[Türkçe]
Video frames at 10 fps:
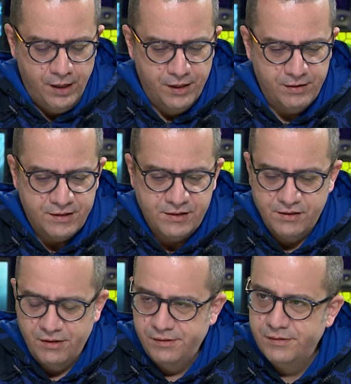Evet
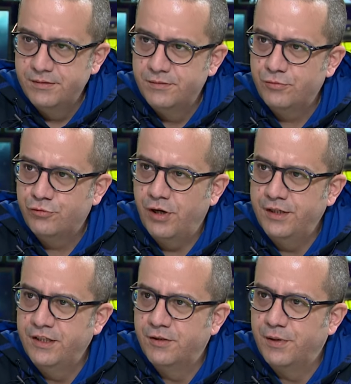e, şu
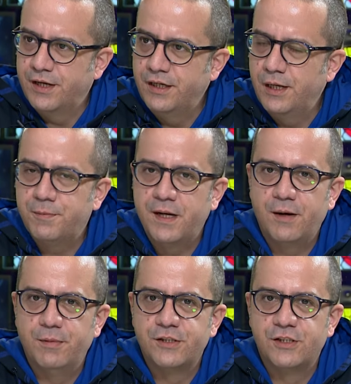an itibariyle
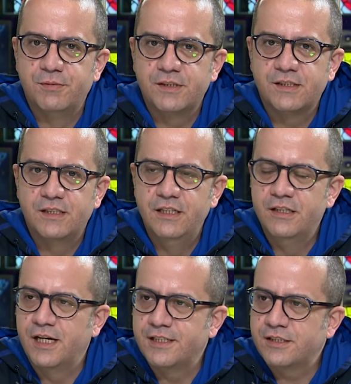Fenerbahçe'miz
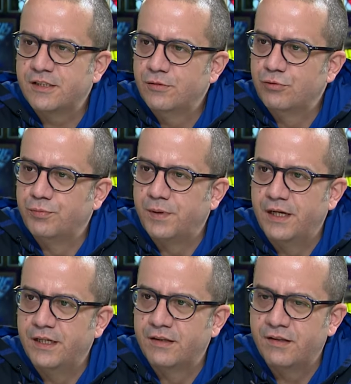lider
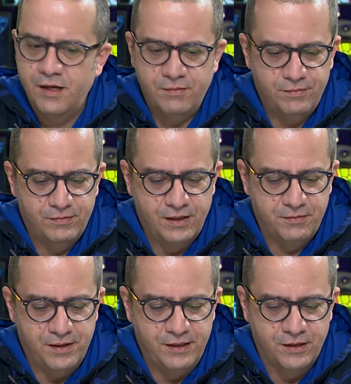Süper Lig'de ve
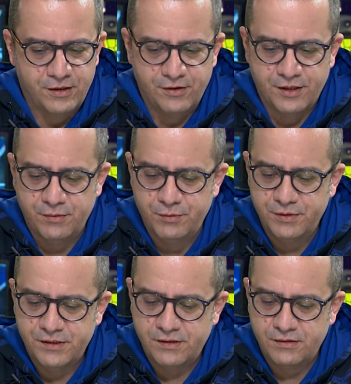en yakın
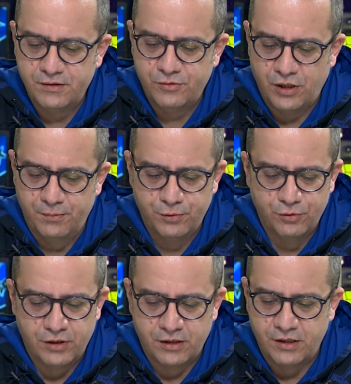rakibimiz e,
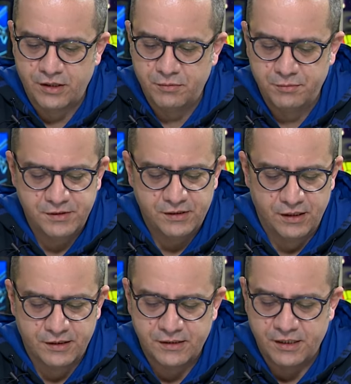şampiyonluktaki rakibimiz
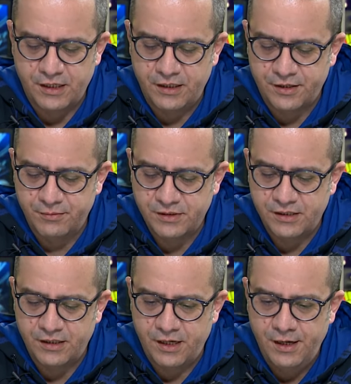Galatasaray'la
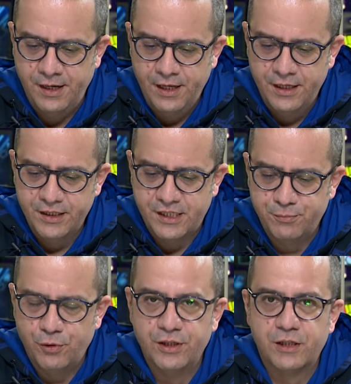aramızda da 2
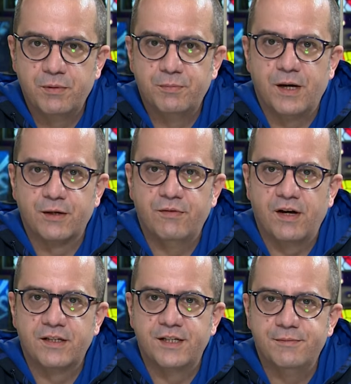puanlık bir fark
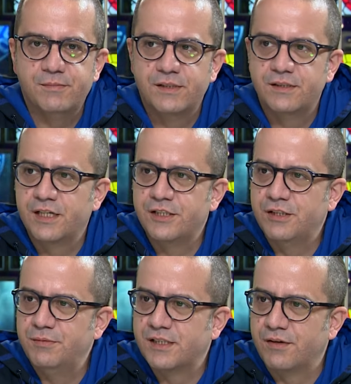var ki e,
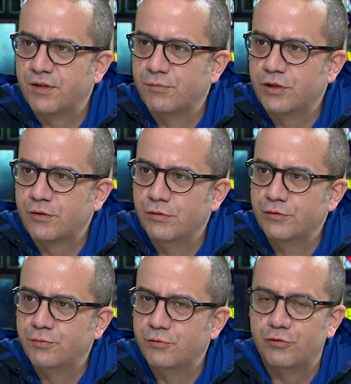geçtiğimiz hafta burada
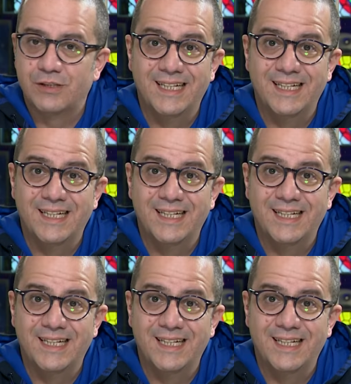konuşmuştuk.